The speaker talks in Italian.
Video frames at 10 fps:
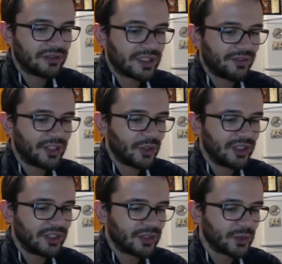tra
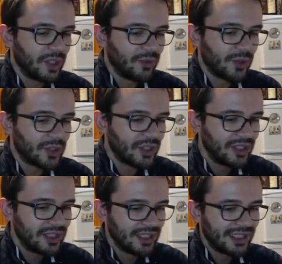virgolette il suo lavoro
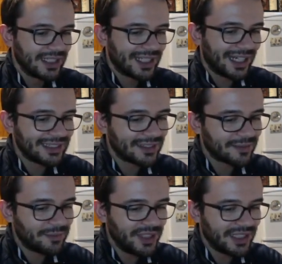
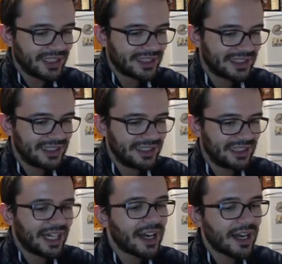Caterpie che si
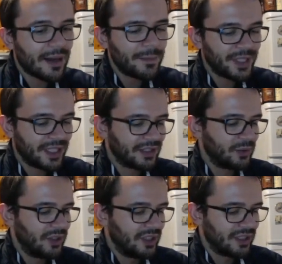arrampica
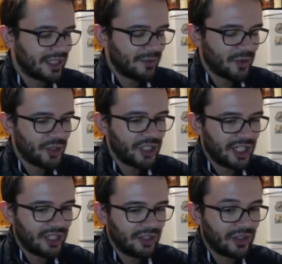sul
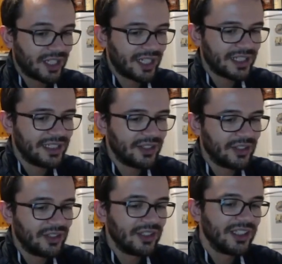ramoscello
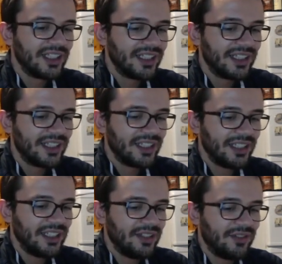carino
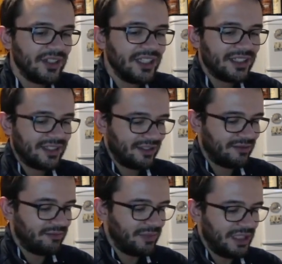Ivi
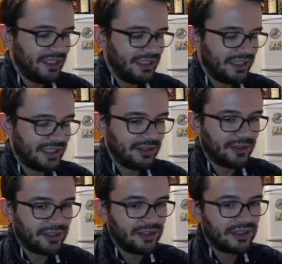
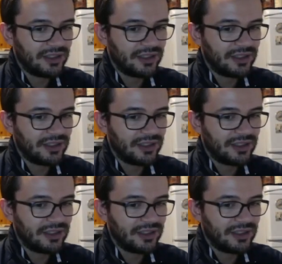bellissimo